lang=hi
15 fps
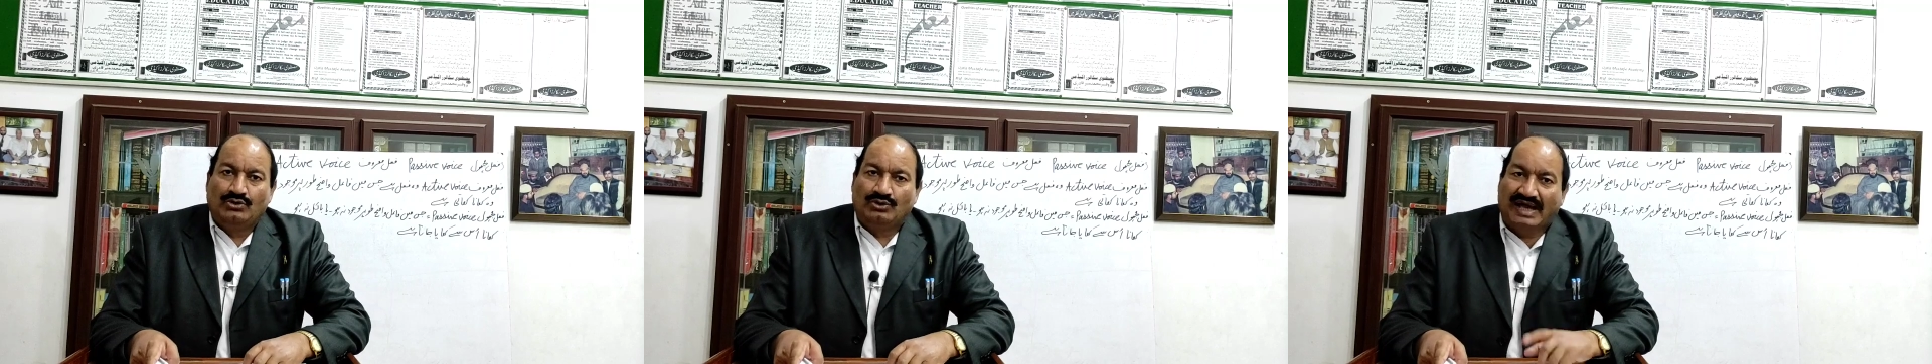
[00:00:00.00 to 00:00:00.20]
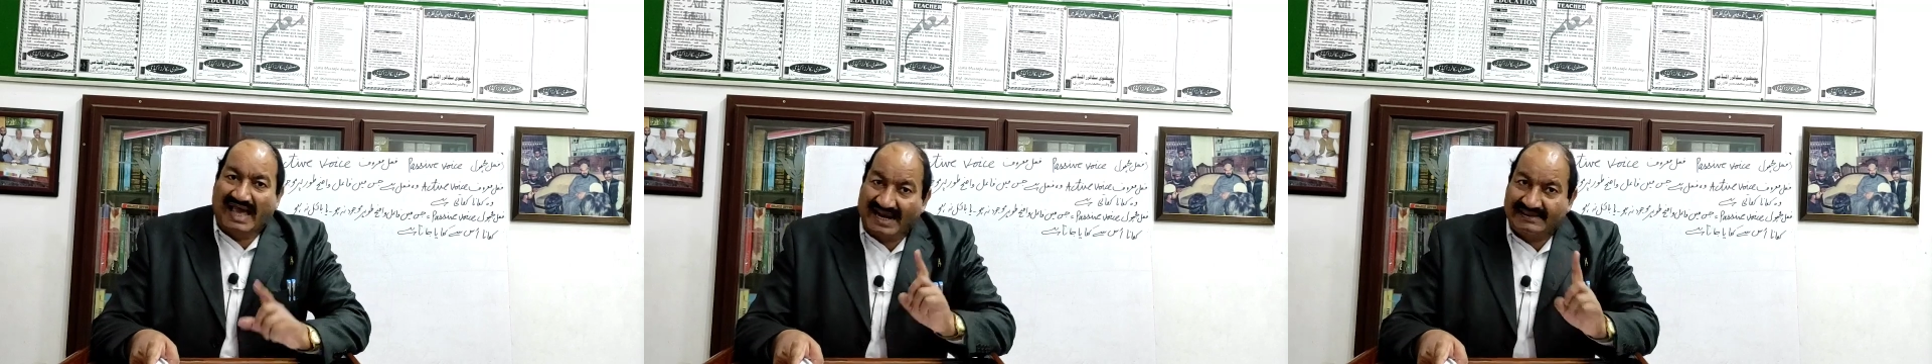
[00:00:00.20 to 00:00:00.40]

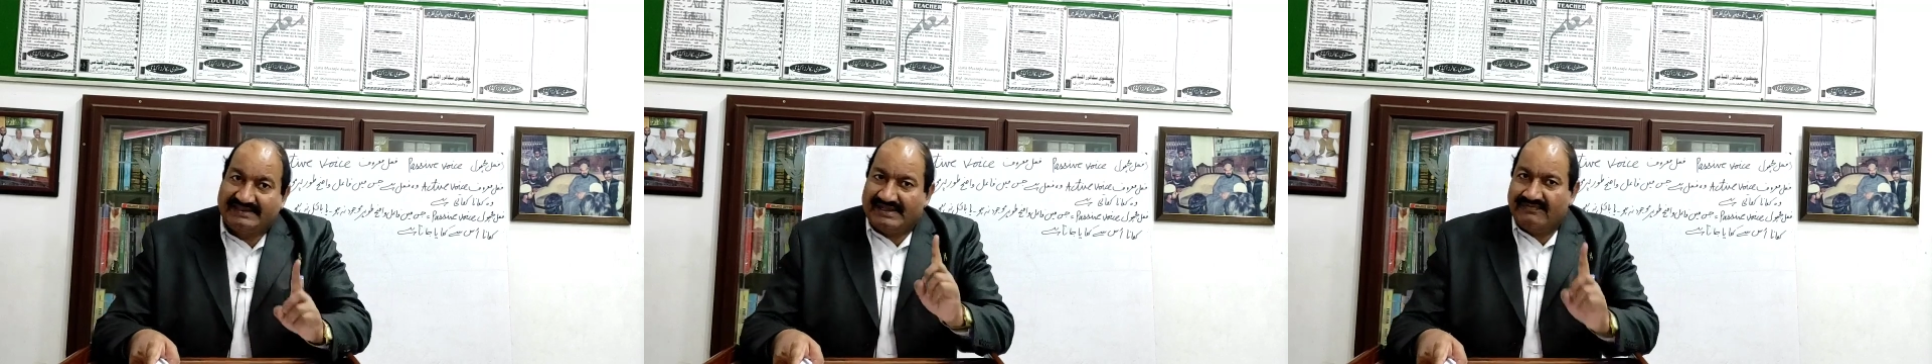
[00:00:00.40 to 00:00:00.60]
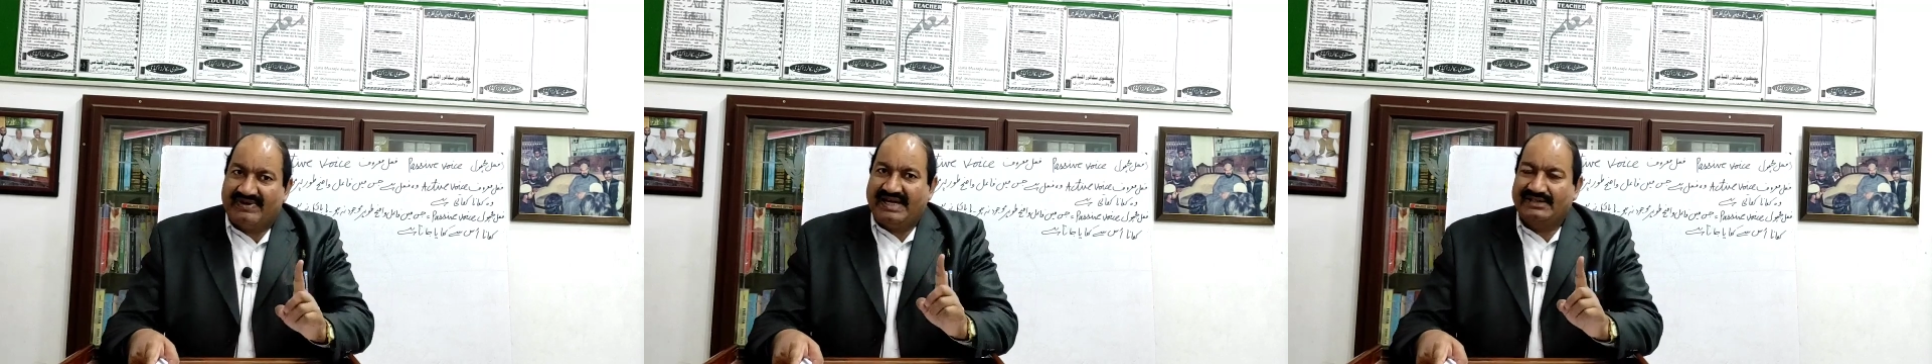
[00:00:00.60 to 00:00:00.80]
तो
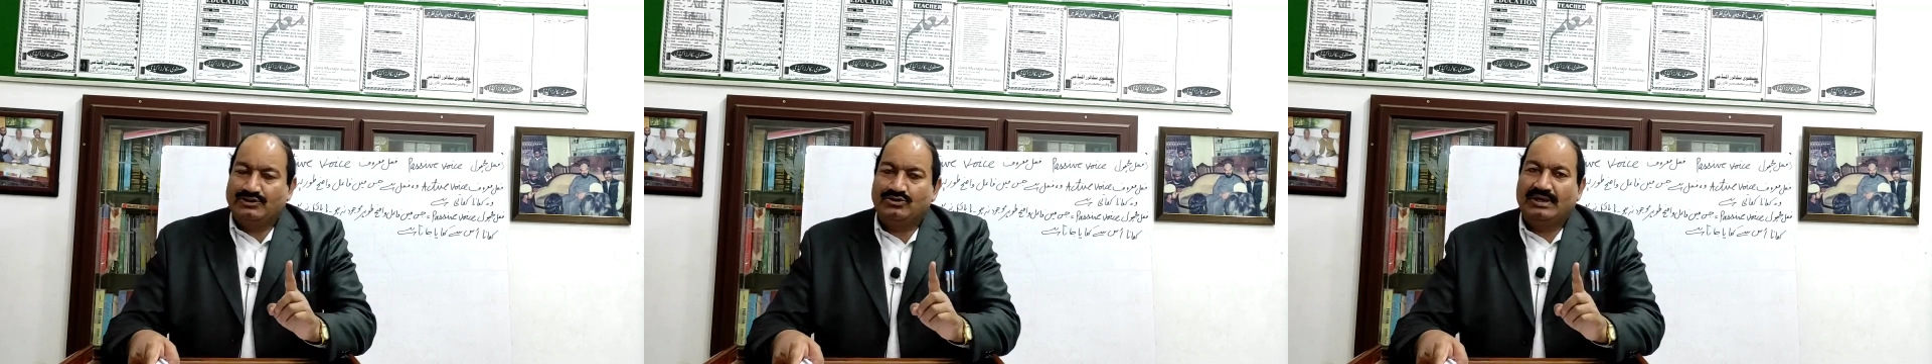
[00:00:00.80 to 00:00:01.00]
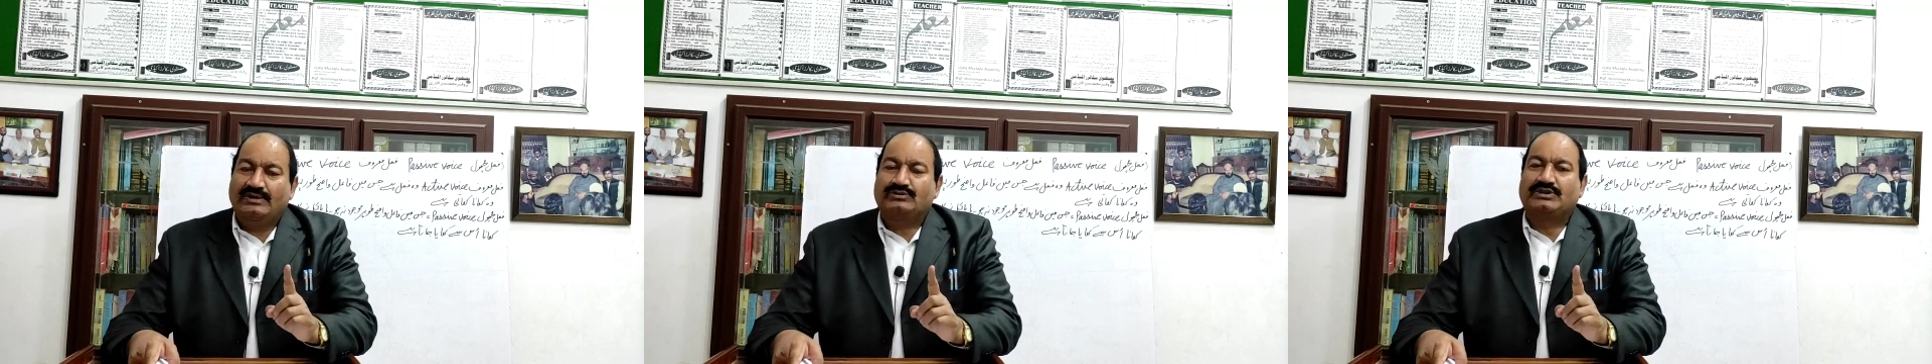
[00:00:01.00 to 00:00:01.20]
एक्टिव वॉइस
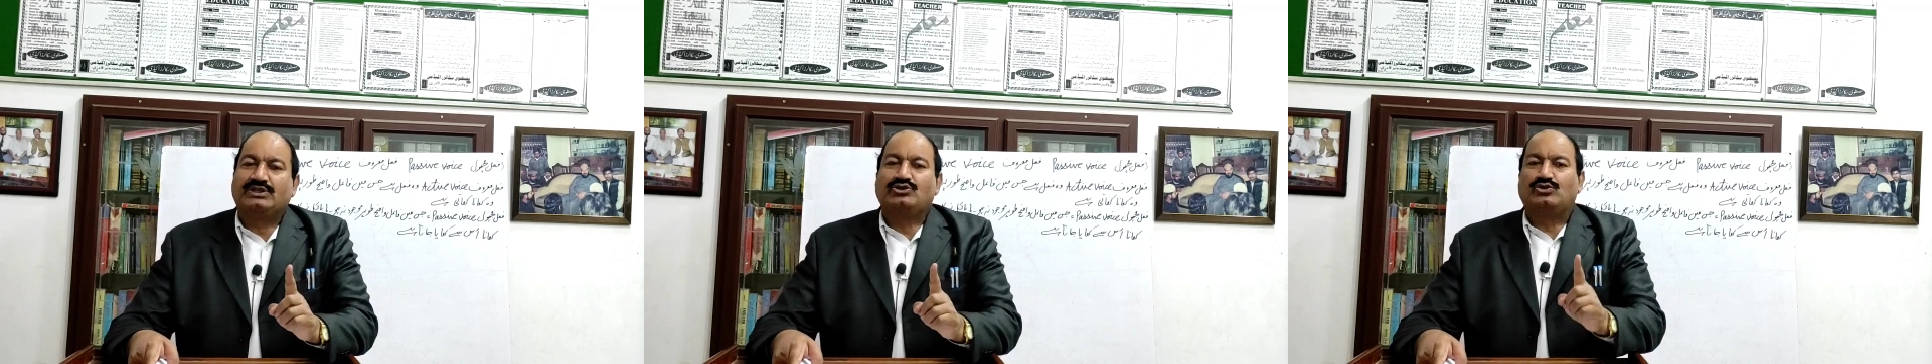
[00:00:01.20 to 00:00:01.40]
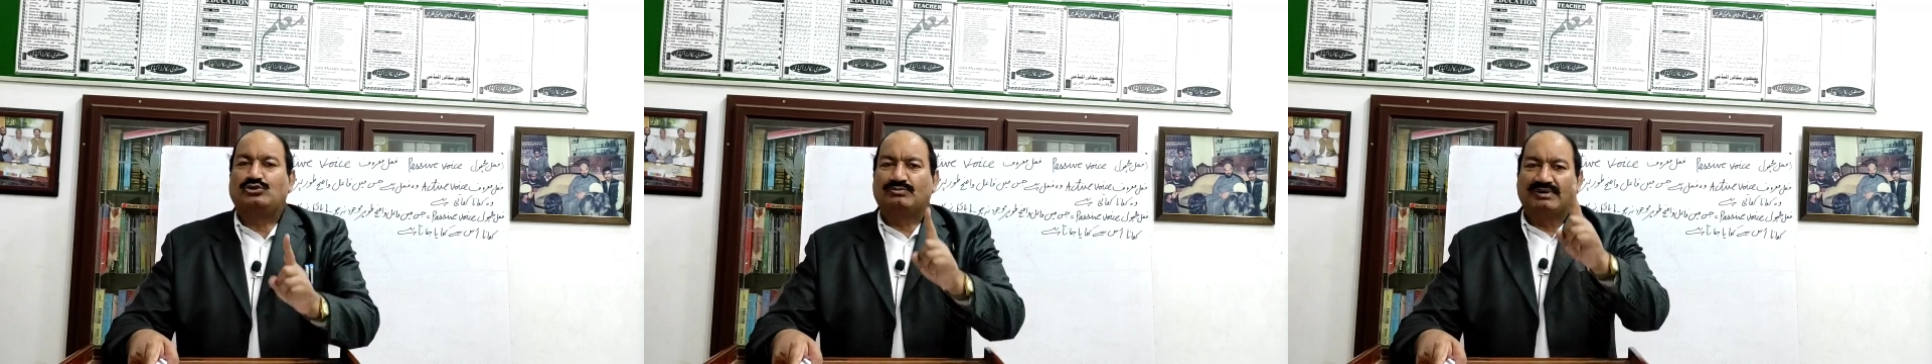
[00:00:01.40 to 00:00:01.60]
जो है
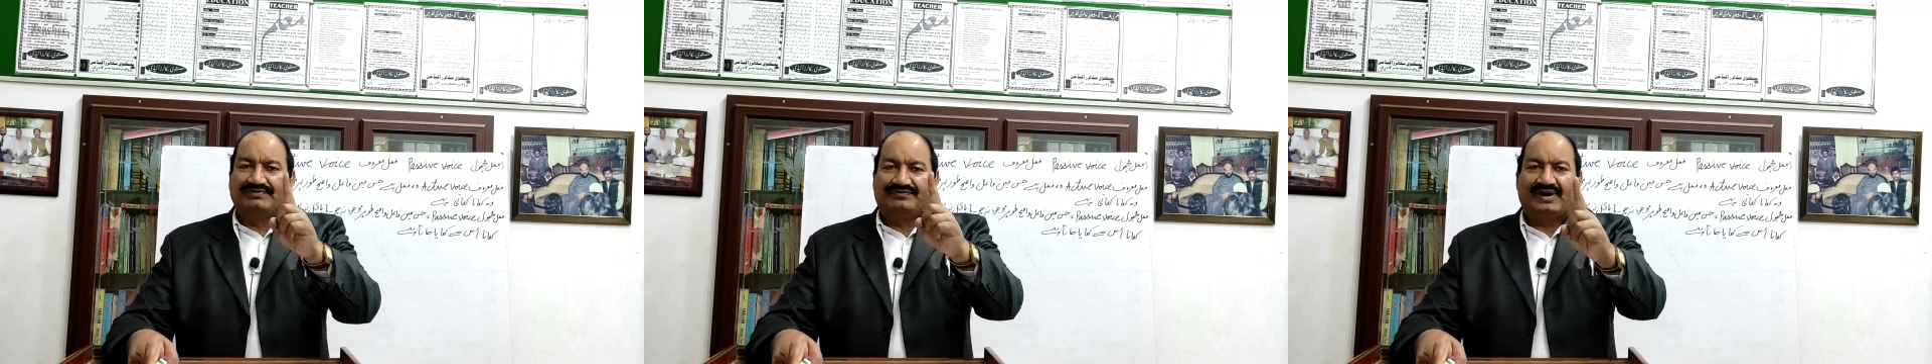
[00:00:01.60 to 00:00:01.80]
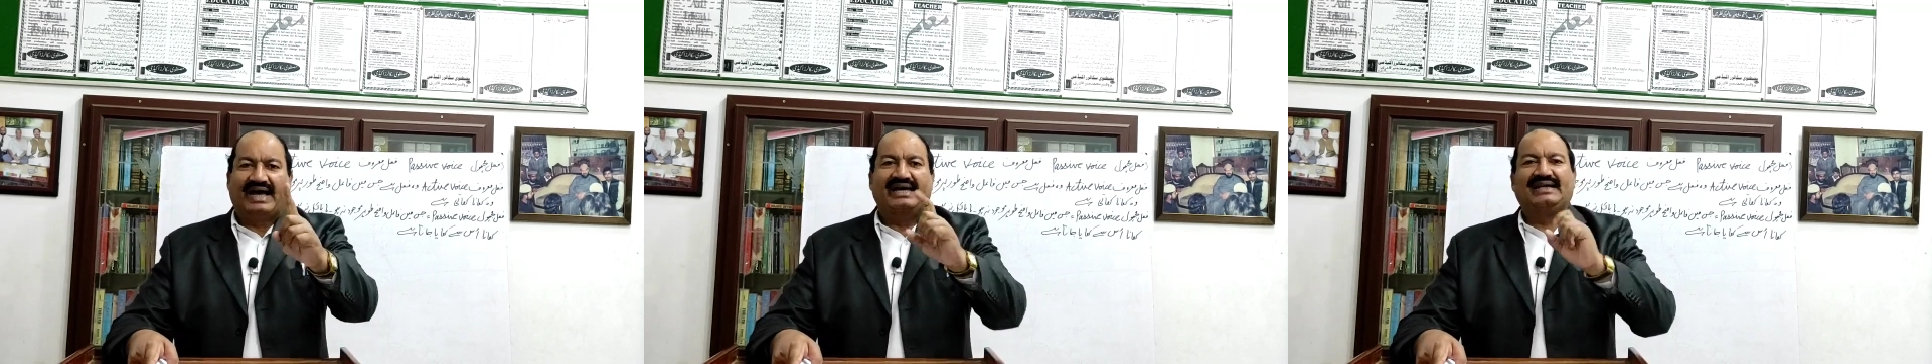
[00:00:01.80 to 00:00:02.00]
उसके शुरू में
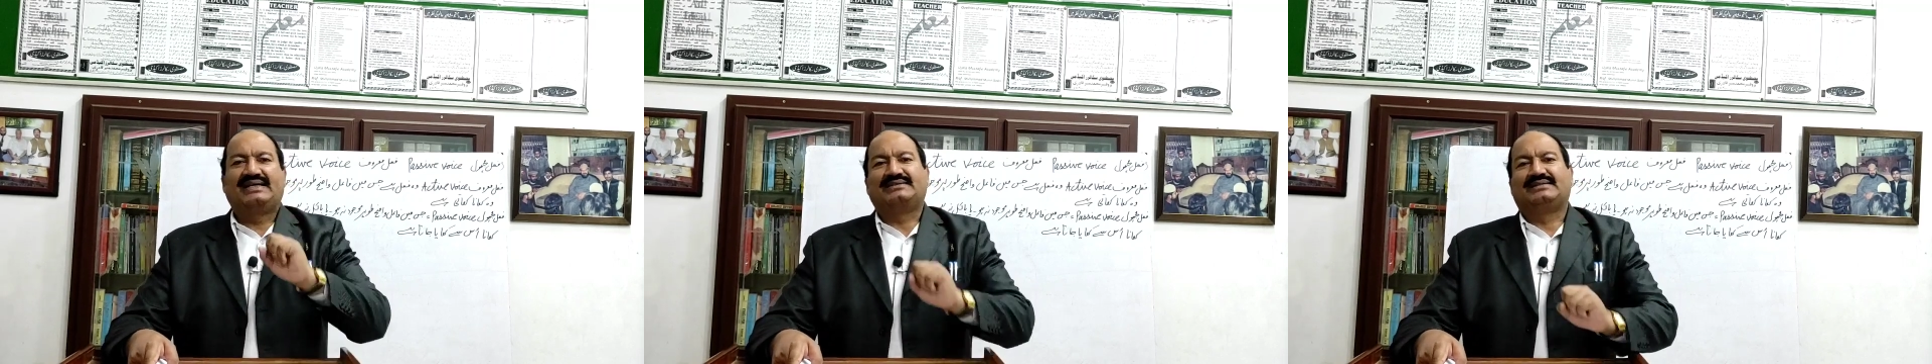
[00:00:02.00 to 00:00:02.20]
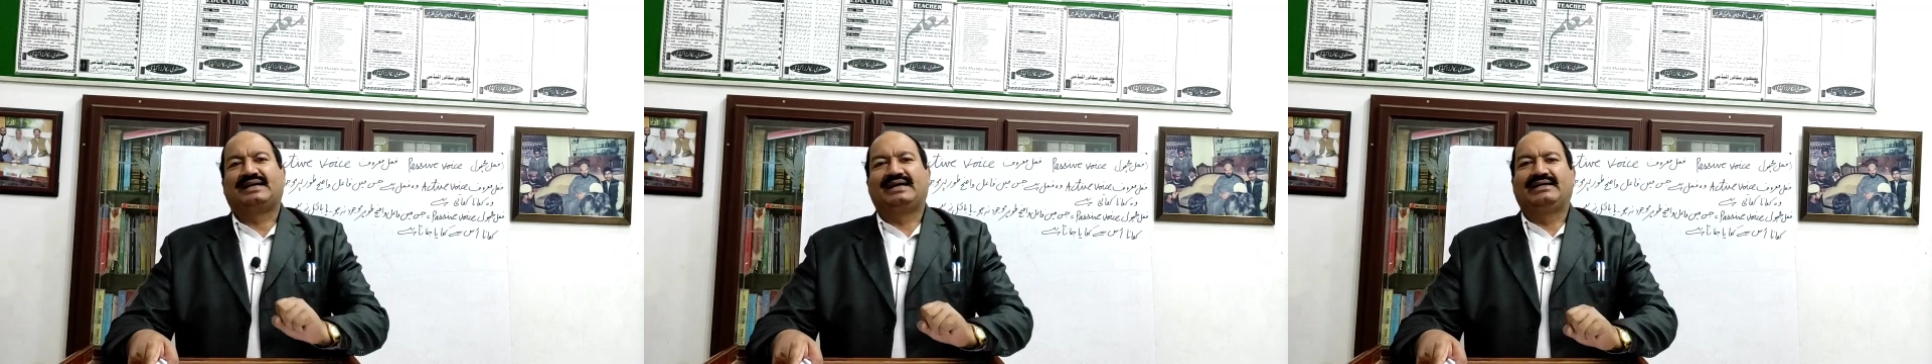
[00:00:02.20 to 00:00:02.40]
फाइल
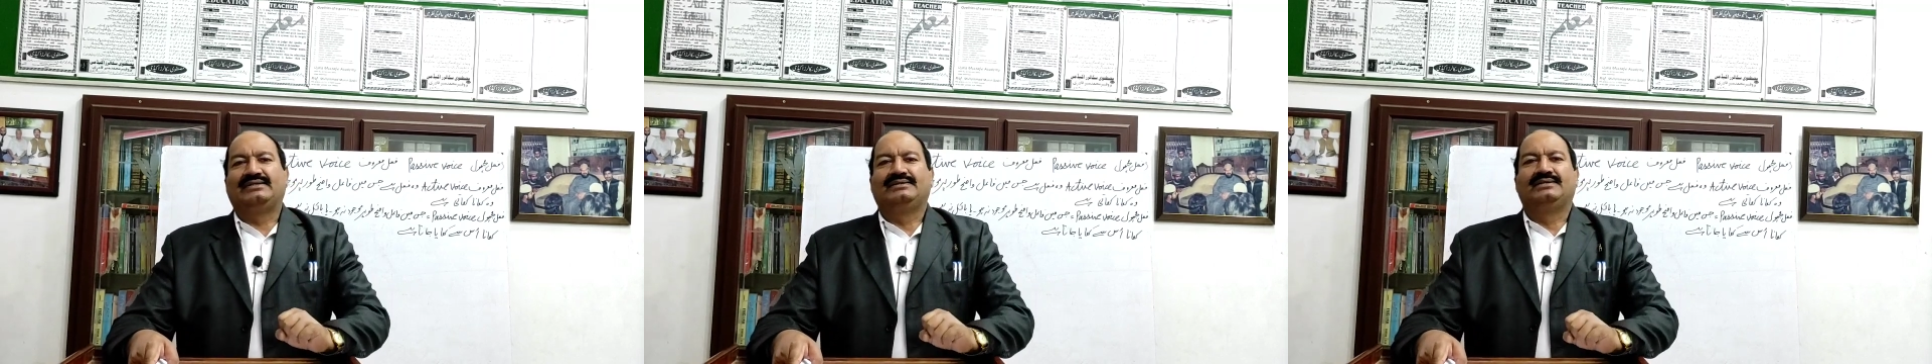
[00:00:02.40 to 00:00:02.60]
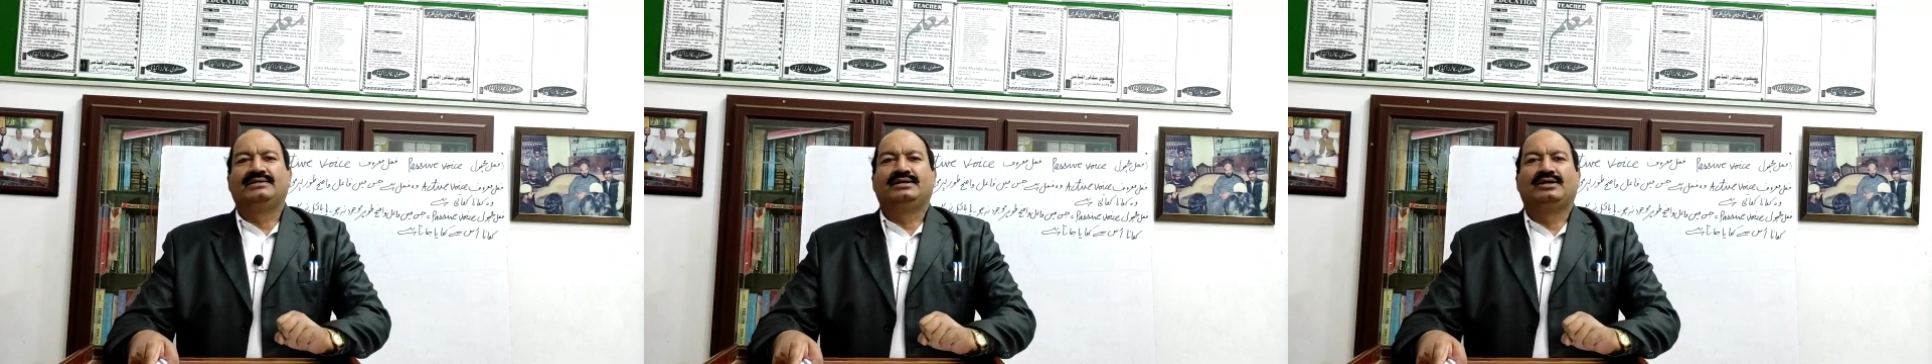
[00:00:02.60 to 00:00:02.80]
आता है